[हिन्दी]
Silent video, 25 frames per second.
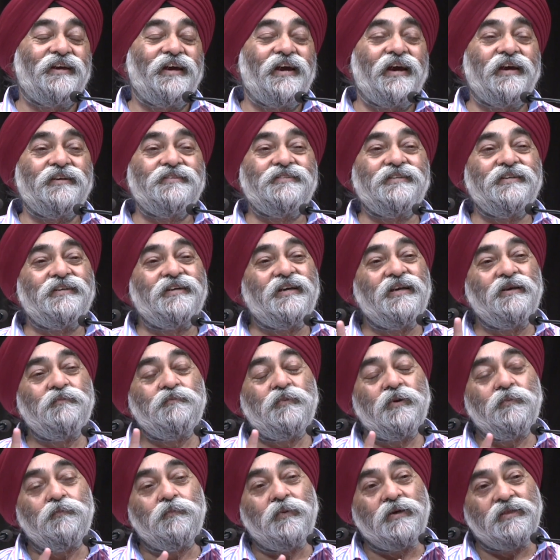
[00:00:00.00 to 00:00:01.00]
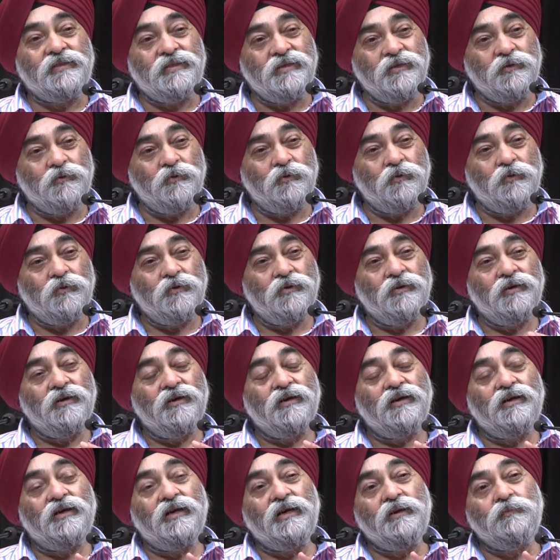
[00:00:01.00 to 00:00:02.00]
ऐसे कहीं पर पति को
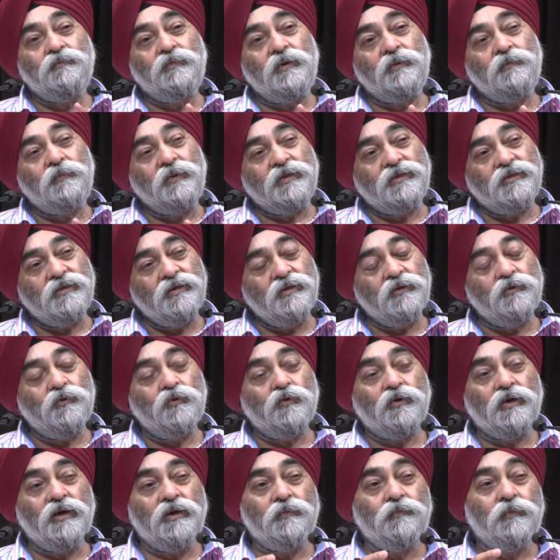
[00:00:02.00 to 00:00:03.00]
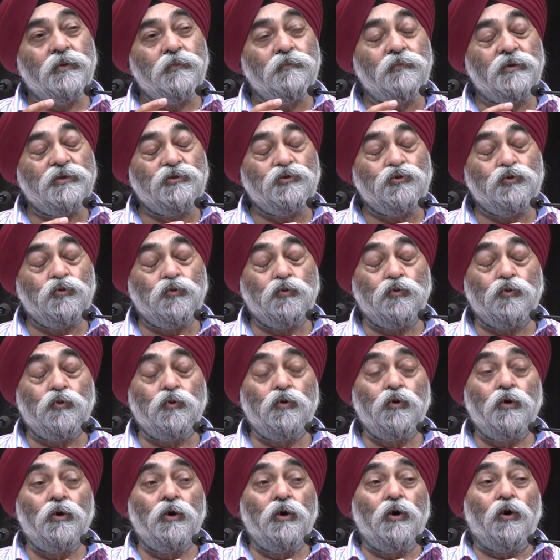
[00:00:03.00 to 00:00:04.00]
कहीं पर पत्नी को कहीं पर बच्चों को
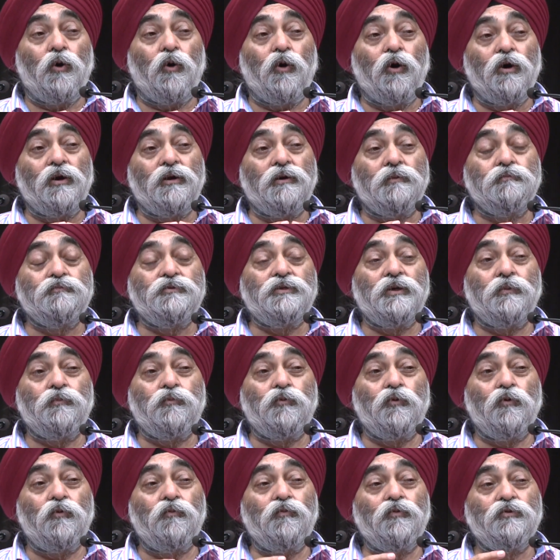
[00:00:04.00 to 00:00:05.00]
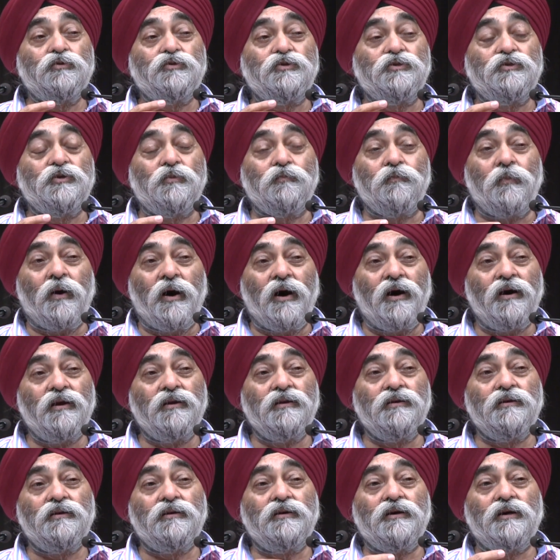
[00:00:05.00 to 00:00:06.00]
और हम सबको वो
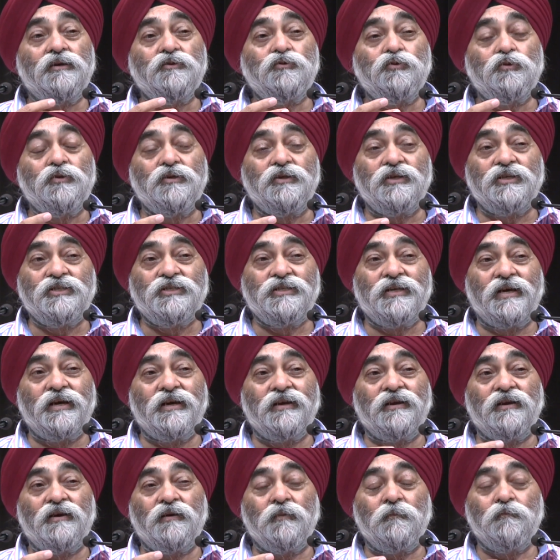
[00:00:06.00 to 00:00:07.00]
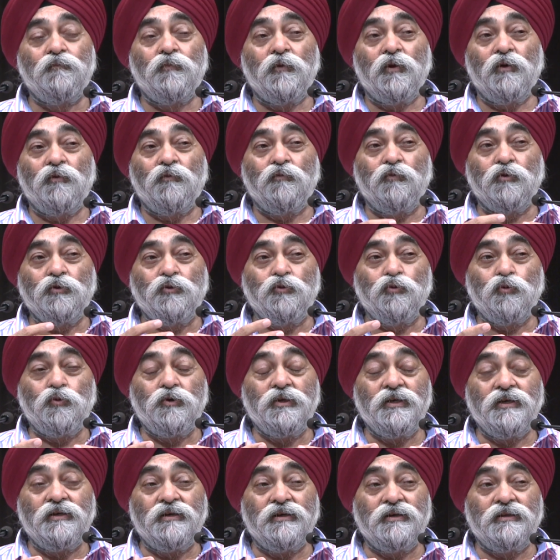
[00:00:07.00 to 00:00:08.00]
ज़बान का जो नशा है ना वो
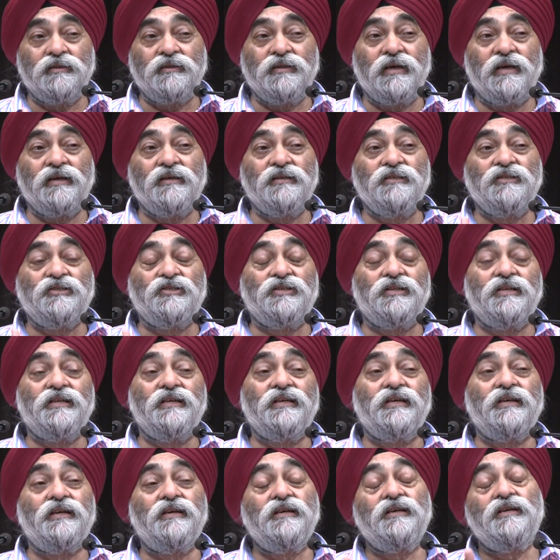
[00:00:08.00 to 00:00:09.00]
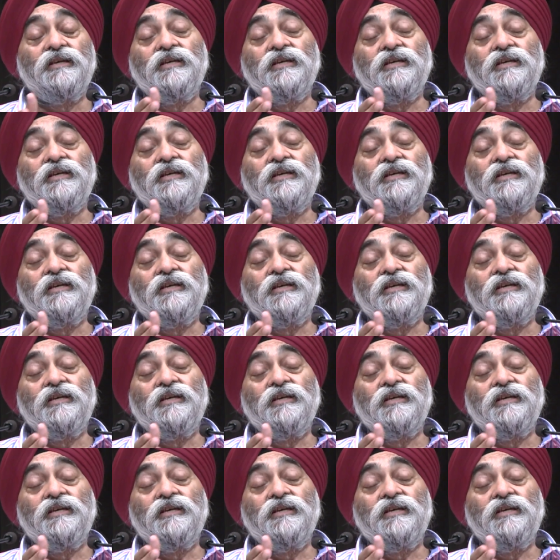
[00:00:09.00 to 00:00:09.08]
दुखी करता है इसलिए